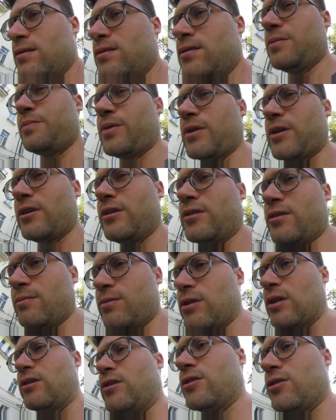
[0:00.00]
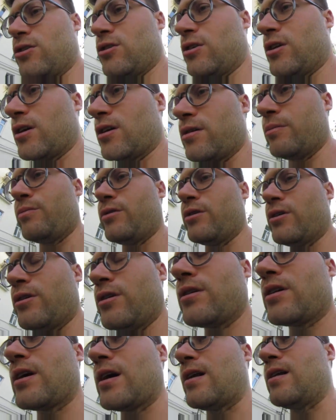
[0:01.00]
Типа они там содержат якобы
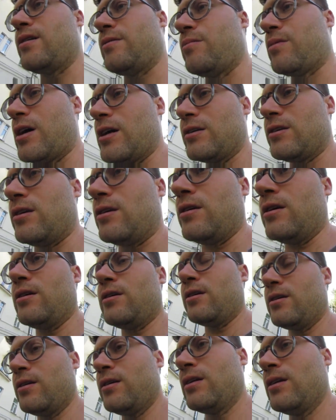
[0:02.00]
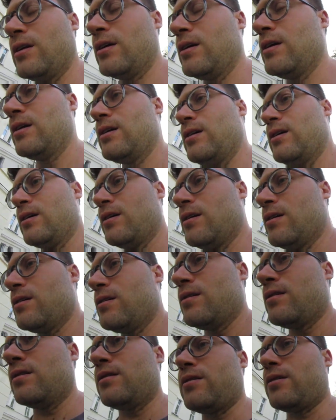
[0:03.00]
калий, магний.
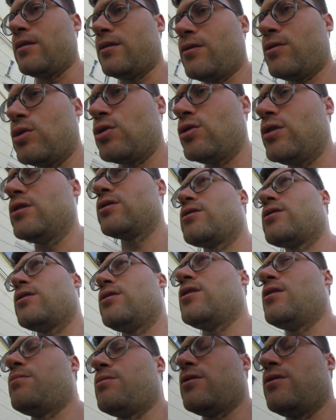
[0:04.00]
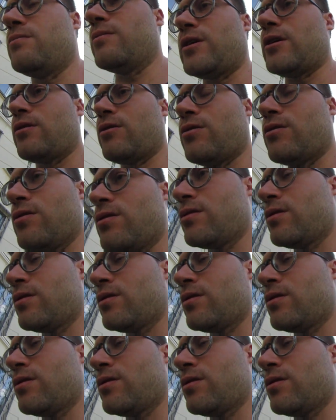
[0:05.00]
Я их уже несколько дней принимаю